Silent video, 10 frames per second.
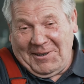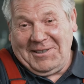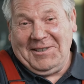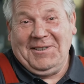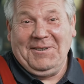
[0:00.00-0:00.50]
mal
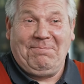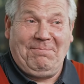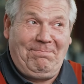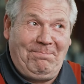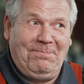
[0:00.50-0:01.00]
sind sie,
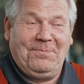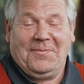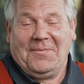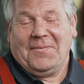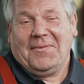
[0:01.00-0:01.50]
mm,
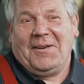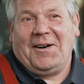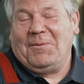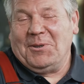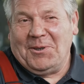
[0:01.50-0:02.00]

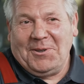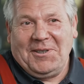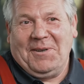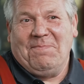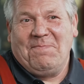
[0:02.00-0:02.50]
aber
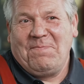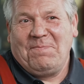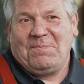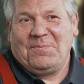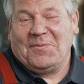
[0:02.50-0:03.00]
trotzdem,
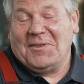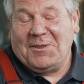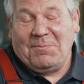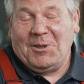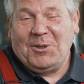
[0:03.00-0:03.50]

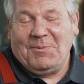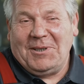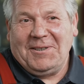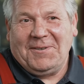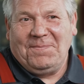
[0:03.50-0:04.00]
es macht
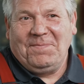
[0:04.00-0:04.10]
Spaß.